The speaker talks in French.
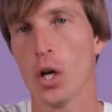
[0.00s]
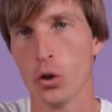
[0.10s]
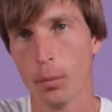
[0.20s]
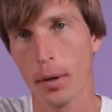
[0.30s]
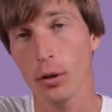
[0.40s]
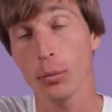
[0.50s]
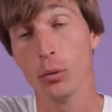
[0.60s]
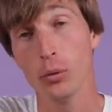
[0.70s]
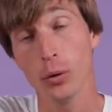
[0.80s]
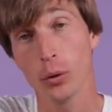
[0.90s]
vous présente mon
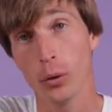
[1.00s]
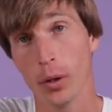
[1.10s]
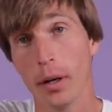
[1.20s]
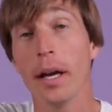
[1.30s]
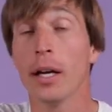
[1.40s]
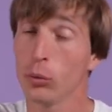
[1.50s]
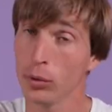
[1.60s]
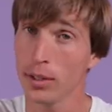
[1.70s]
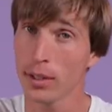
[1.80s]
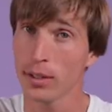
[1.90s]
nouveau drone et tous
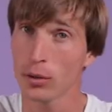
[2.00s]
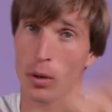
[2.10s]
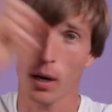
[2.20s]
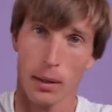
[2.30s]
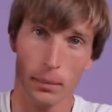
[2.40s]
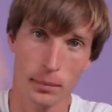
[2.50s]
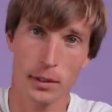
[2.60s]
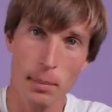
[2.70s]
ses accessoires. C'est